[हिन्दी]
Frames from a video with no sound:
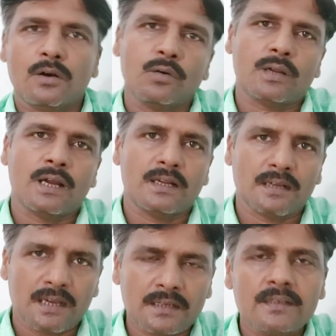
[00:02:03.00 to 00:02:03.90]
और
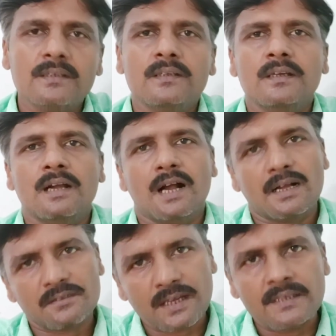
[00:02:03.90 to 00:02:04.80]
ऑनलाइन
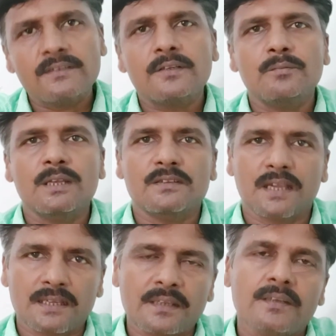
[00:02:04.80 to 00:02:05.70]
आसानी से मिल
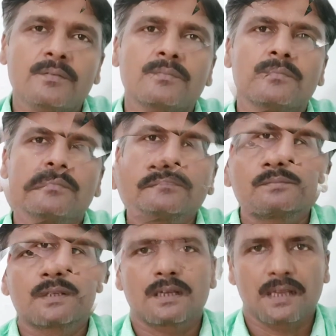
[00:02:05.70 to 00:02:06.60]
जाएंगी
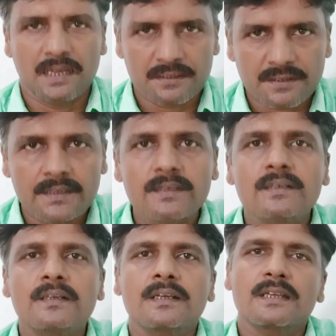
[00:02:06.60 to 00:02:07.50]
लाइटरिंग
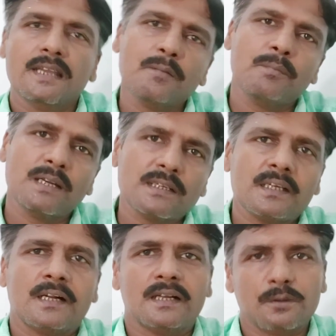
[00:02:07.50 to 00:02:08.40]
या मल
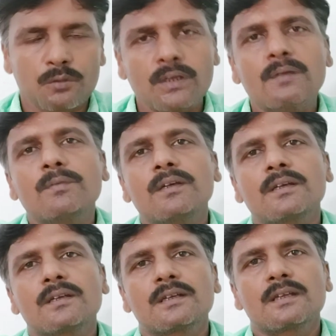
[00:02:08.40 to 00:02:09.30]
के कड़े होने में
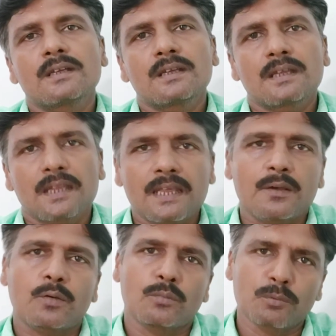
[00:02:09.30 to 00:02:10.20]

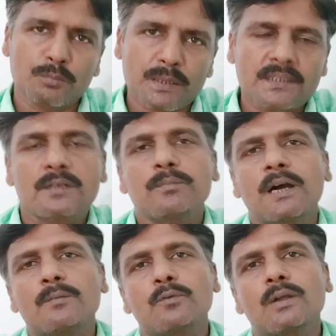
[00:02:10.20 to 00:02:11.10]
एक होम्योपैथिक
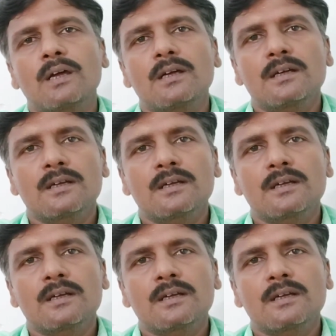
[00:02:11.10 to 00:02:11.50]
फार्मूला